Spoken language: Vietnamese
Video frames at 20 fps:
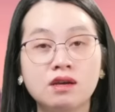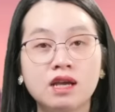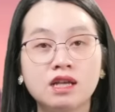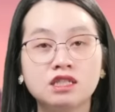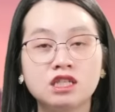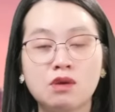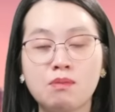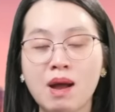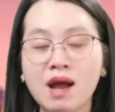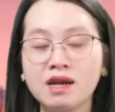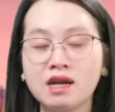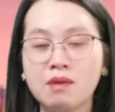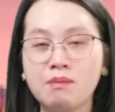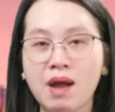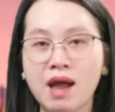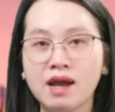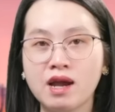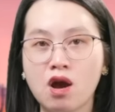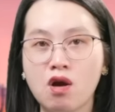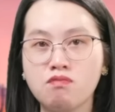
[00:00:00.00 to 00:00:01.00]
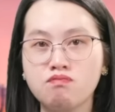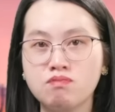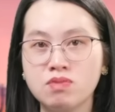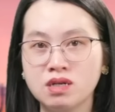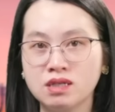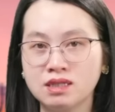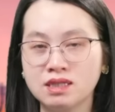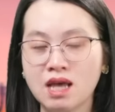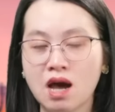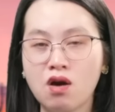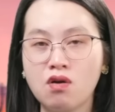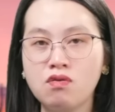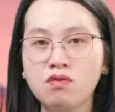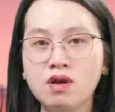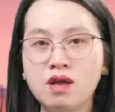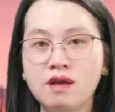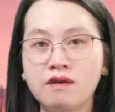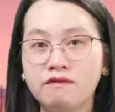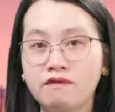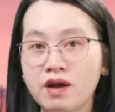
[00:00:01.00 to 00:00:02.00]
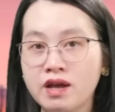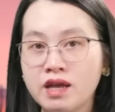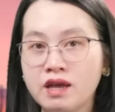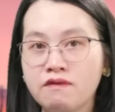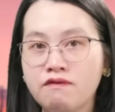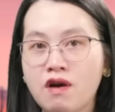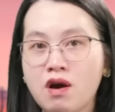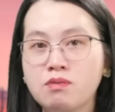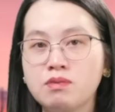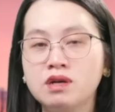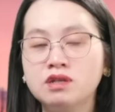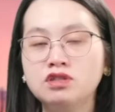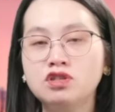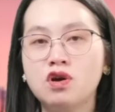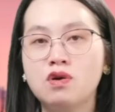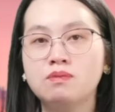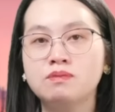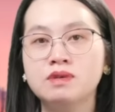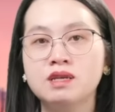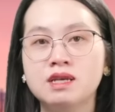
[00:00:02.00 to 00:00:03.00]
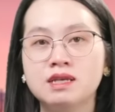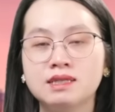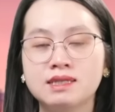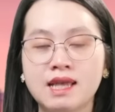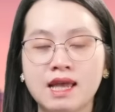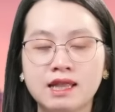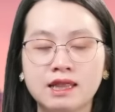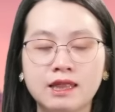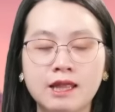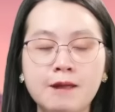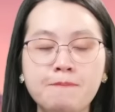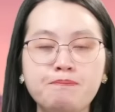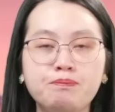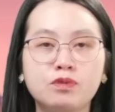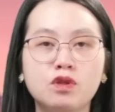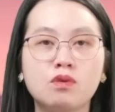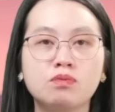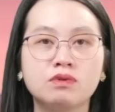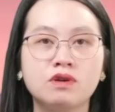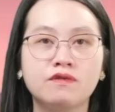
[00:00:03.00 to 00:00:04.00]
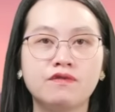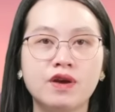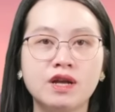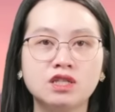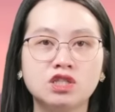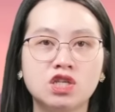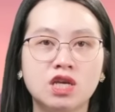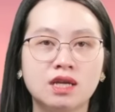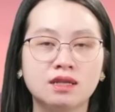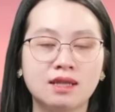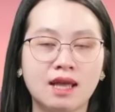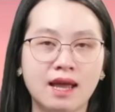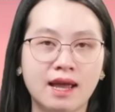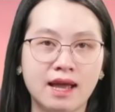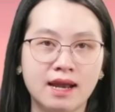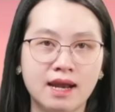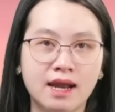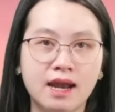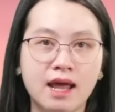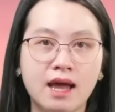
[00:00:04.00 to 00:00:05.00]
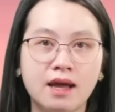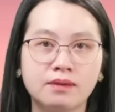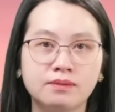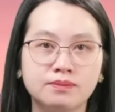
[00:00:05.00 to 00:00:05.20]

ra mắt năm hai không một sáu và hy vọng ứng dụng sẽ tiếp tục được phát triển tại Canada.